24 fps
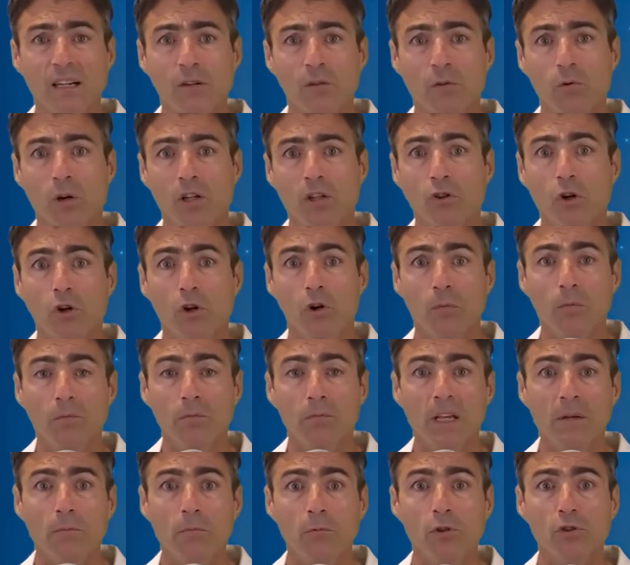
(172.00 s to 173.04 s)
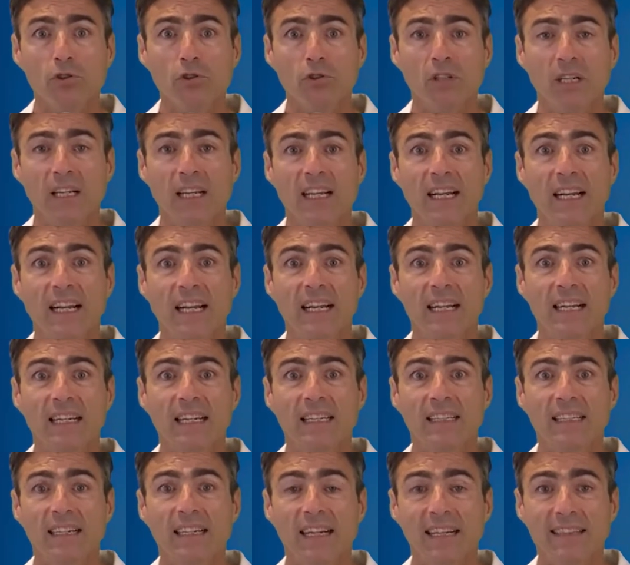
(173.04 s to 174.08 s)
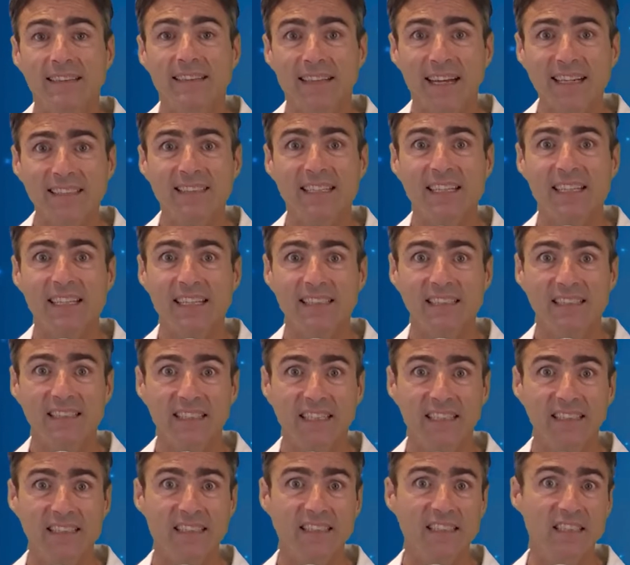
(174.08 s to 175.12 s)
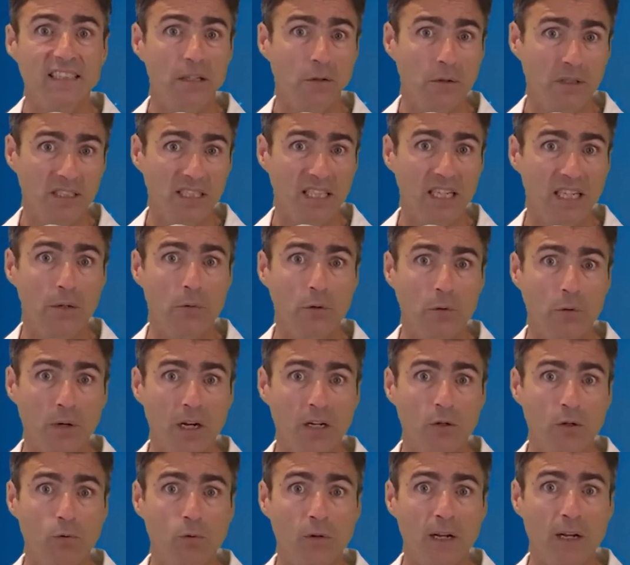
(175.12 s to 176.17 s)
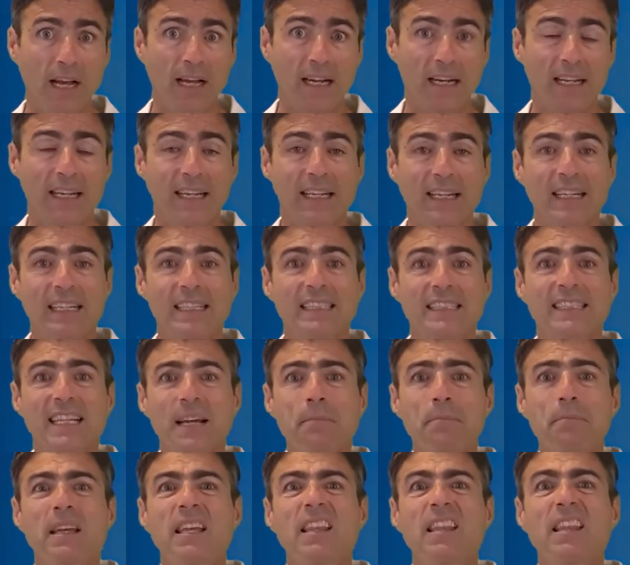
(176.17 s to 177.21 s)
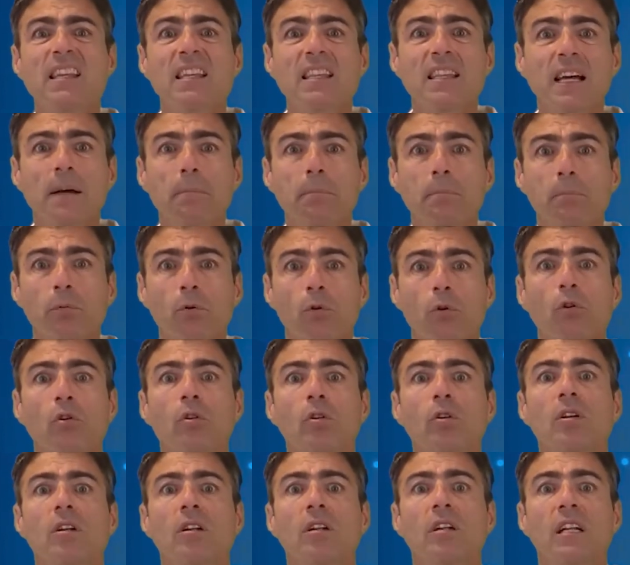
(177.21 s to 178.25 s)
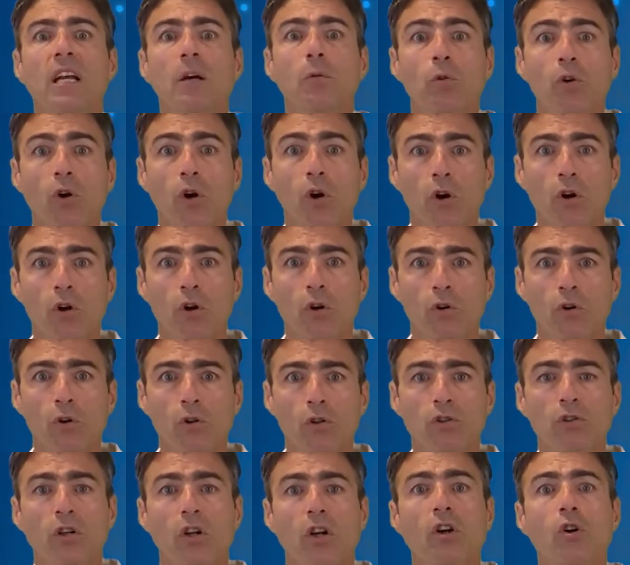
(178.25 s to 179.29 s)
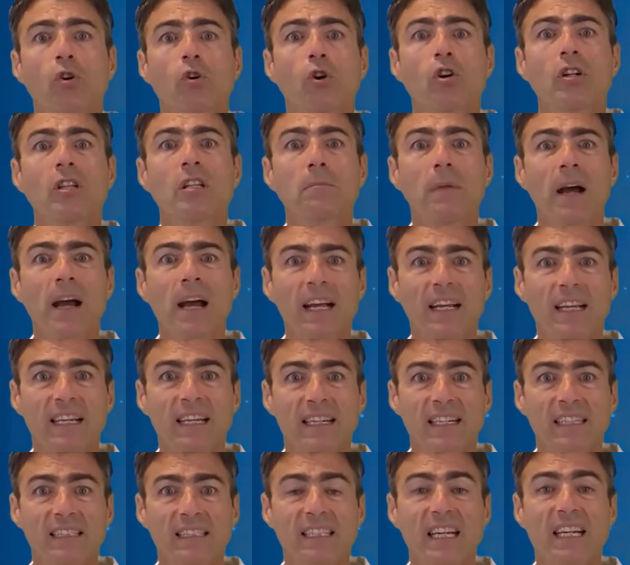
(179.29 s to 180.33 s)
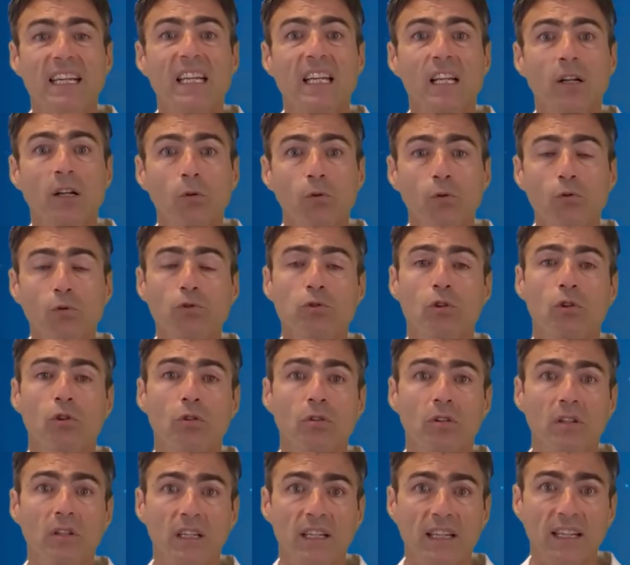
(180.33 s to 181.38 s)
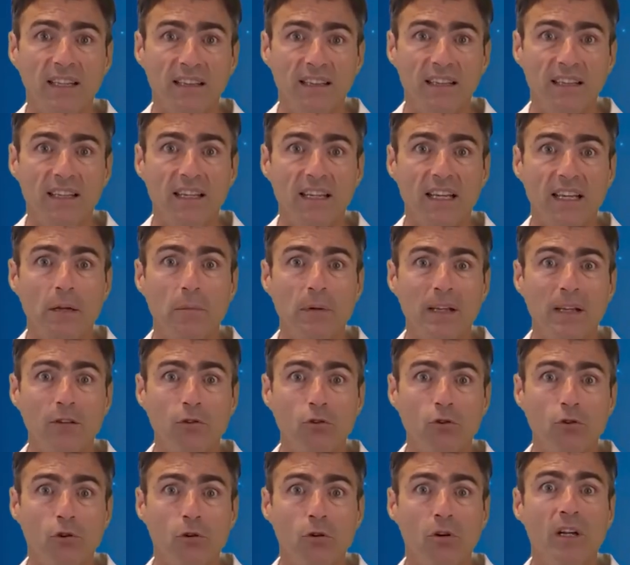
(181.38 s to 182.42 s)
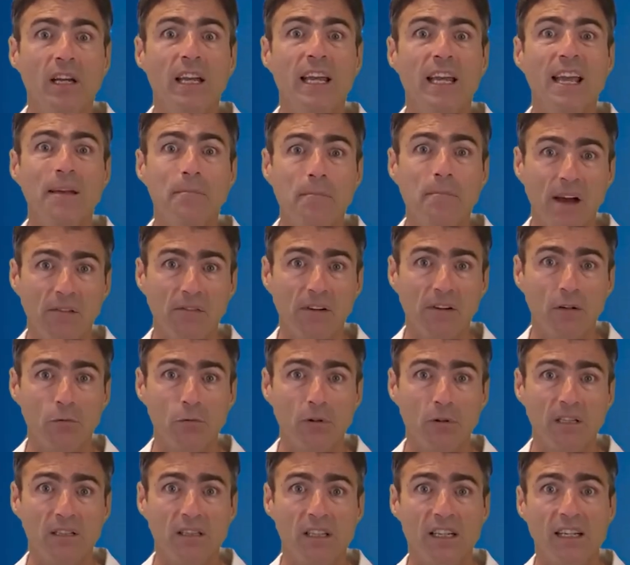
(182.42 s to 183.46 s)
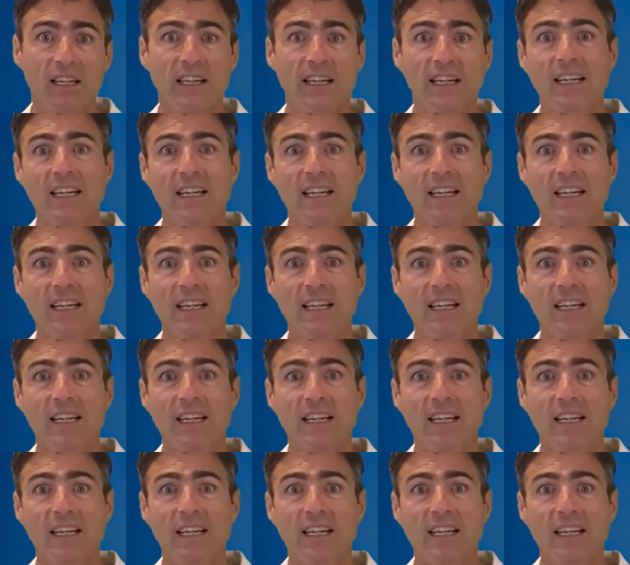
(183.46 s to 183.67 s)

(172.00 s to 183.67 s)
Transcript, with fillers: Cuando vemos la tasa de accidente cerebrovascular ya medida por neurólogos con imágenes, incluso este evento es más frecuente,